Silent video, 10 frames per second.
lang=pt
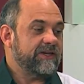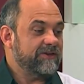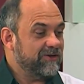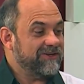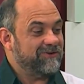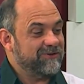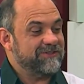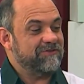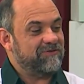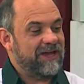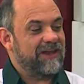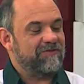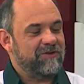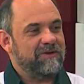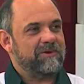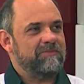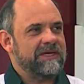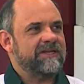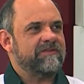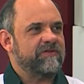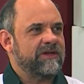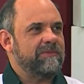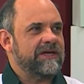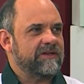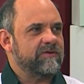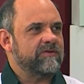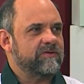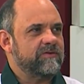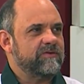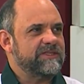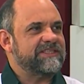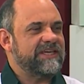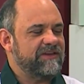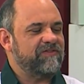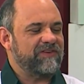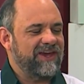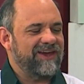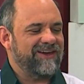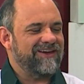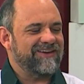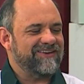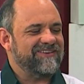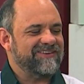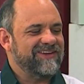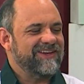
e, inclusive ela foi a primeira que foi aberto o ah, é? esquife é? é?